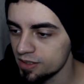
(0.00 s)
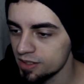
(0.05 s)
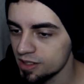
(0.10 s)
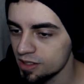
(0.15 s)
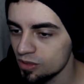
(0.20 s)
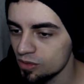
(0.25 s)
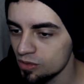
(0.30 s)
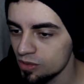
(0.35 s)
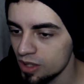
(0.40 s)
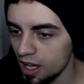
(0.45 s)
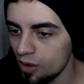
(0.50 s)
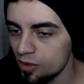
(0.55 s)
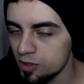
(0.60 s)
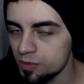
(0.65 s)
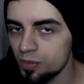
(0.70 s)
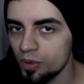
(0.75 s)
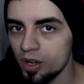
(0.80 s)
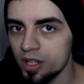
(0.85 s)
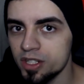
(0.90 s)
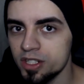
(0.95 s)
Então é um
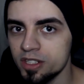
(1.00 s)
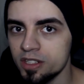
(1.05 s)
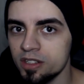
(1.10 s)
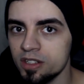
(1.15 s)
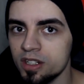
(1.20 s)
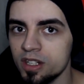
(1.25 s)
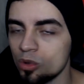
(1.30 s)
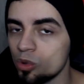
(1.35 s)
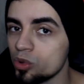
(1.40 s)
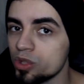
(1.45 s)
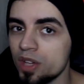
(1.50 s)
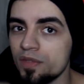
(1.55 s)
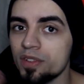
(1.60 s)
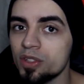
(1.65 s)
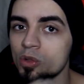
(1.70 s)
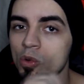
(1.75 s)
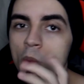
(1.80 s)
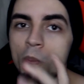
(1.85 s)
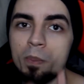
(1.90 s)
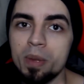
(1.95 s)
esporte que eu não tava
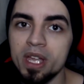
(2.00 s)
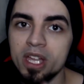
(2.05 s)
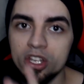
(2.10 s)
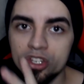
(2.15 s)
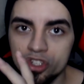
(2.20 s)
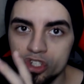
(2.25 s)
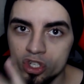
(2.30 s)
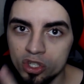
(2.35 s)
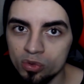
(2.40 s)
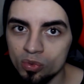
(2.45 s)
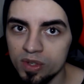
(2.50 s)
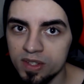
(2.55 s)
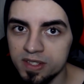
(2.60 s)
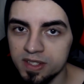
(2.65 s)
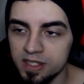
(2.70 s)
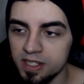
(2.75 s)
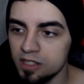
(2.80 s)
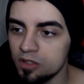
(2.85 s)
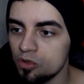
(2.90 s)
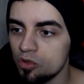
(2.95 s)
tão perdido
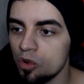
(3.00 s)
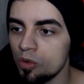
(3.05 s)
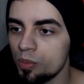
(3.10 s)
assim,